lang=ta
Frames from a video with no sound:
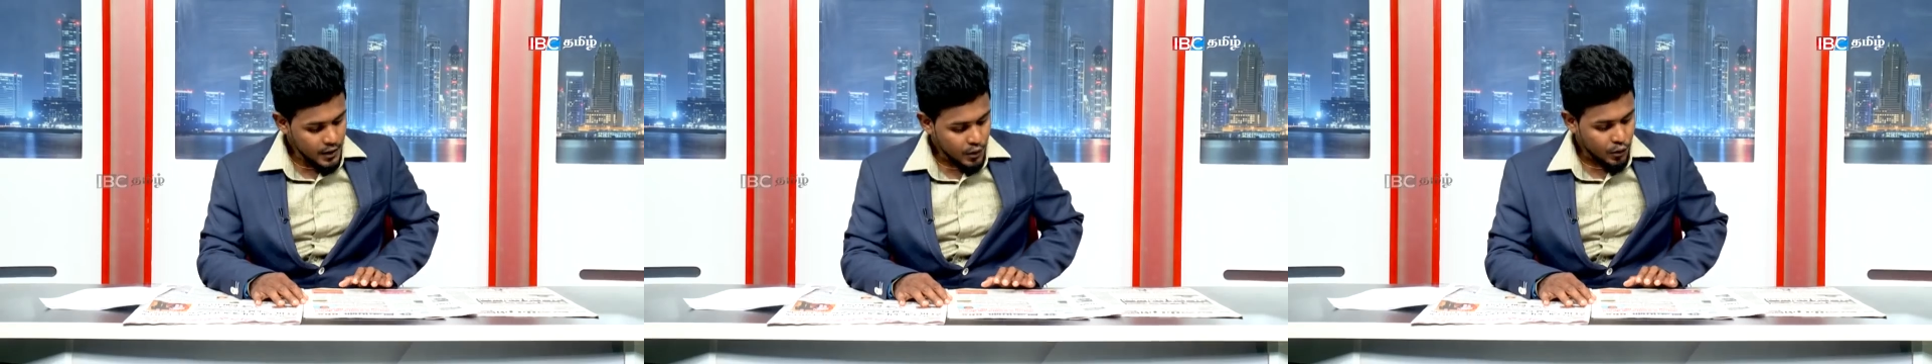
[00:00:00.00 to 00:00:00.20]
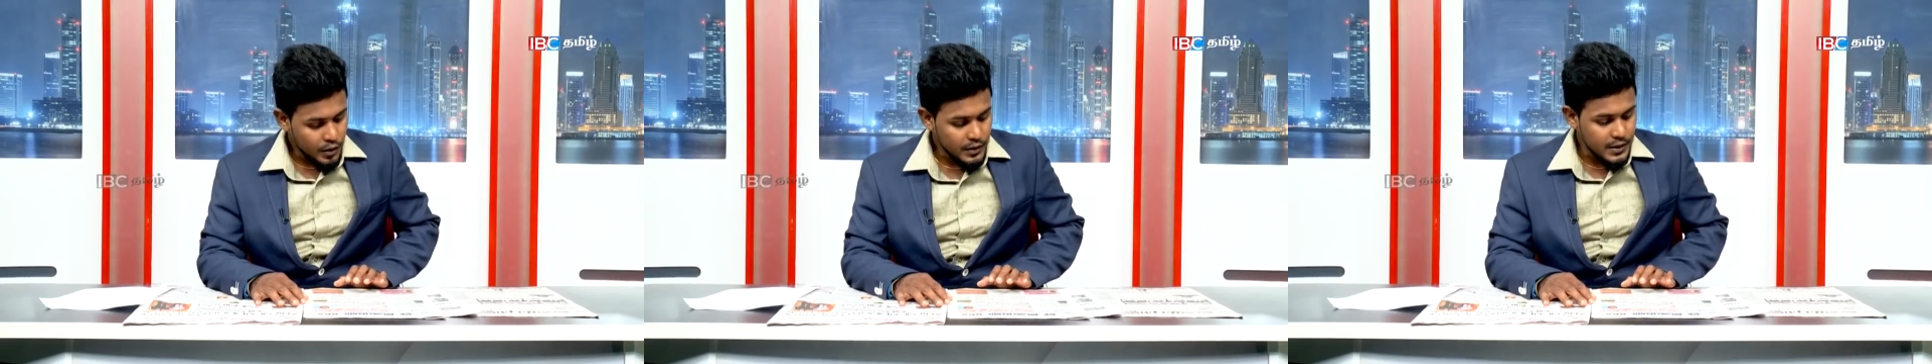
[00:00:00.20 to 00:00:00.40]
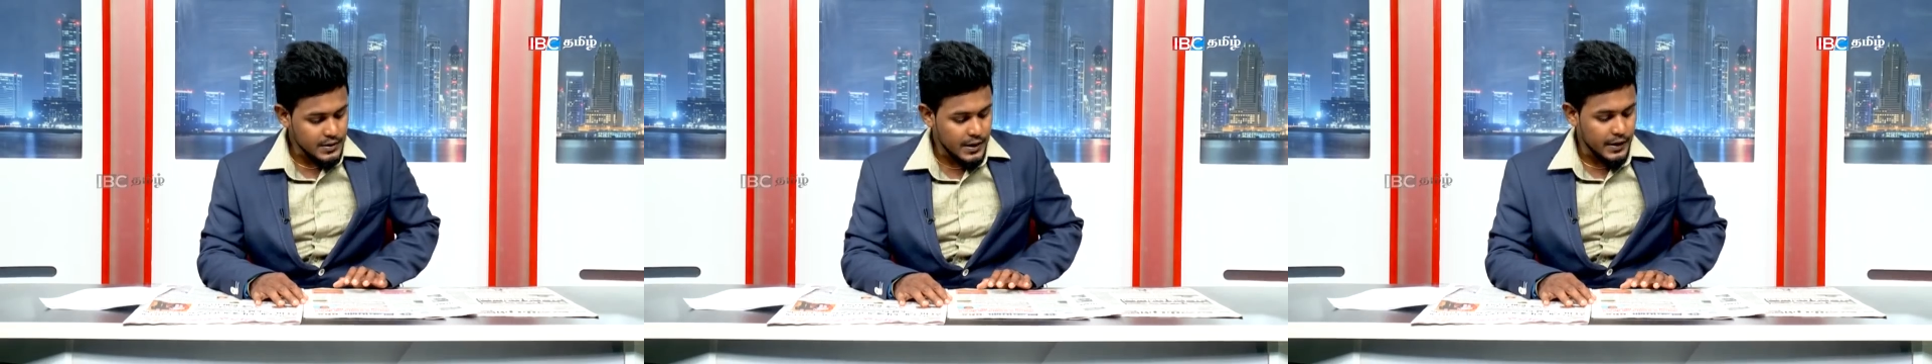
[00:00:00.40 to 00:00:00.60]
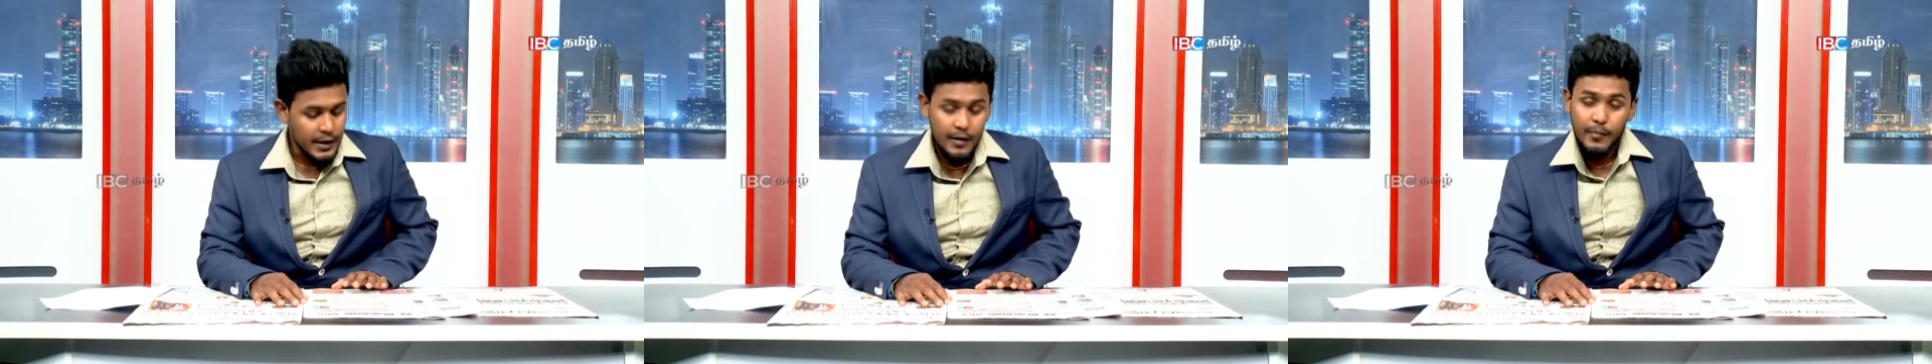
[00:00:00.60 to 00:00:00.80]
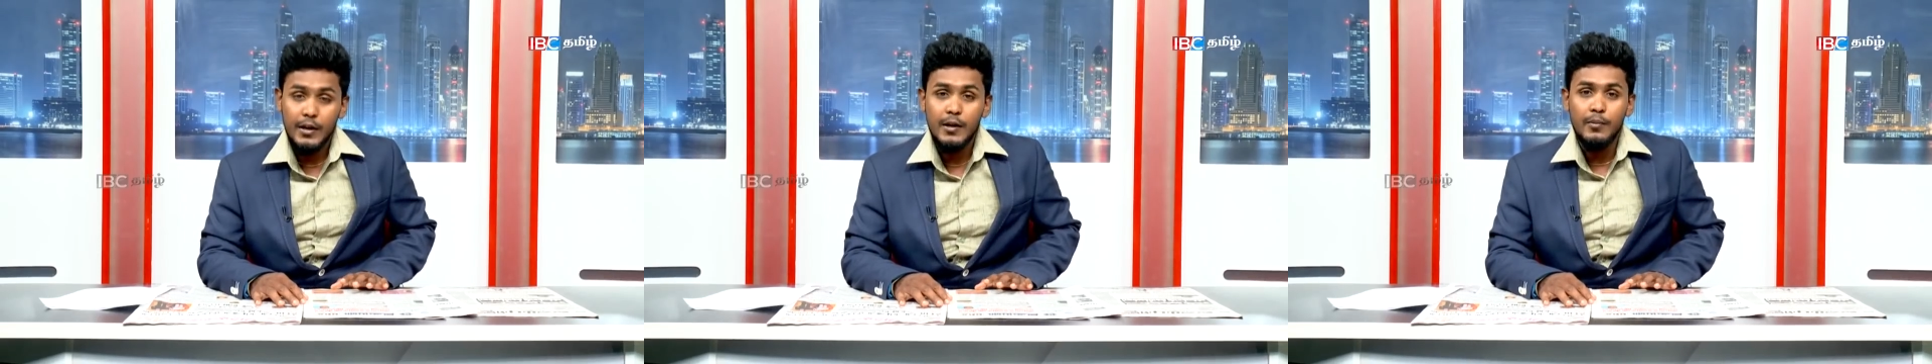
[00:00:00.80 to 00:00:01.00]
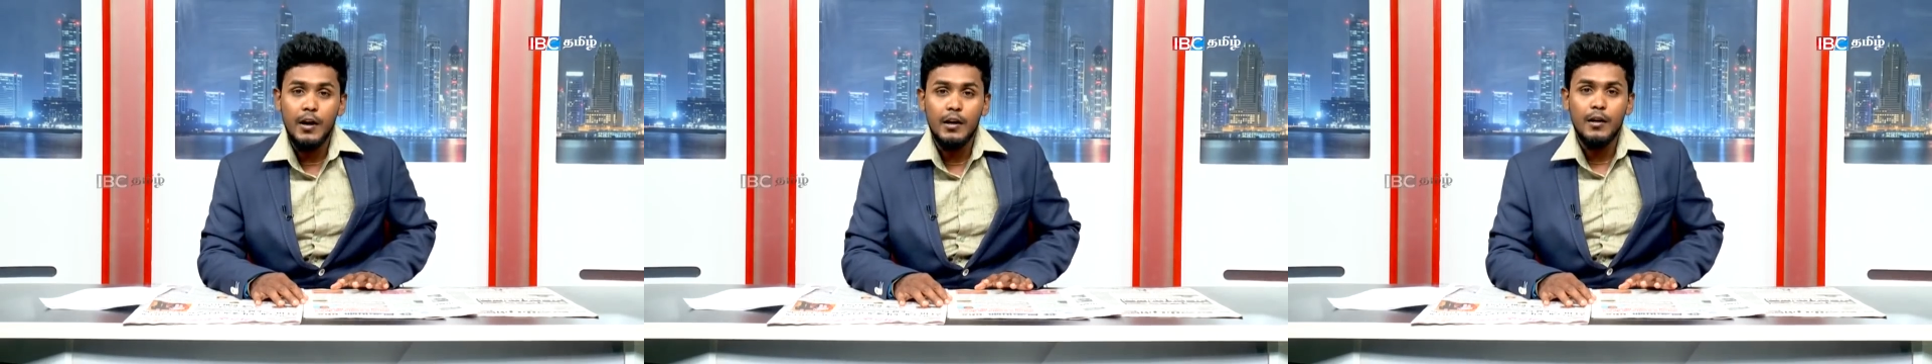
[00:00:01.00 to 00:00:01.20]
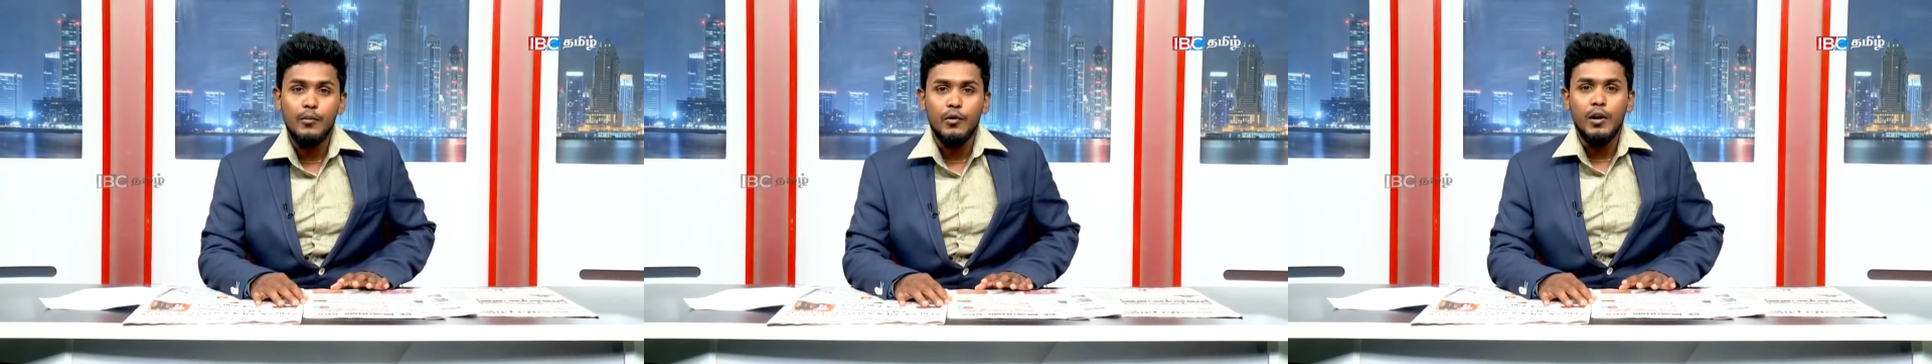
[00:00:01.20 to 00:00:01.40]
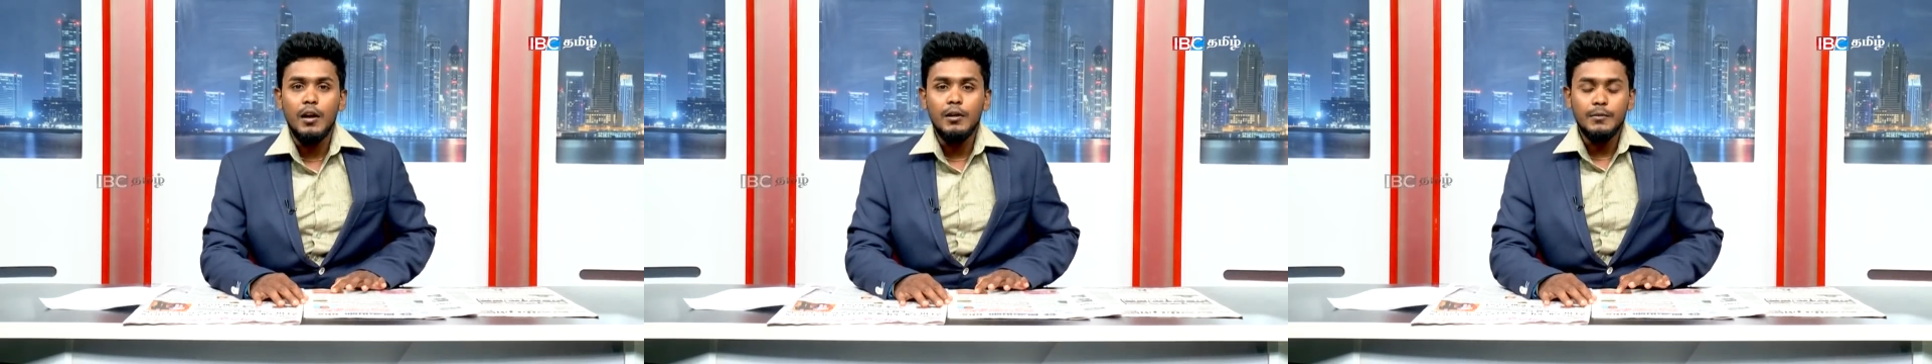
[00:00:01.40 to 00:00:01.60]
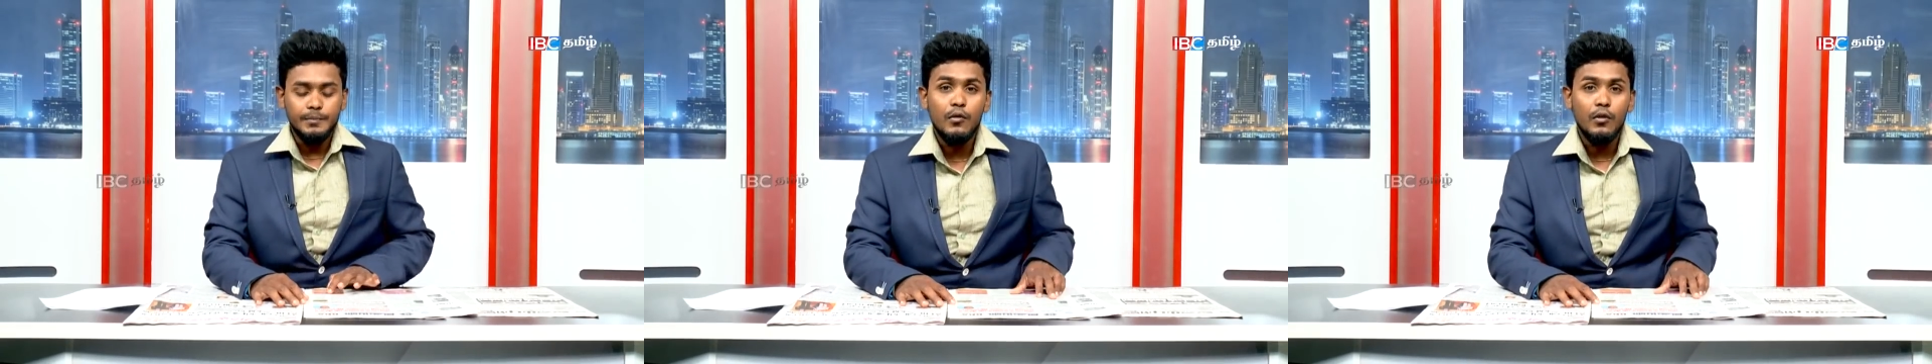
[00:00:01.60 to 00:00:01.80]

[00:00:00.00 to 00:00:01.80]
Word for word: குறித்த செய்தியை பற்றி பார்க்க போனால்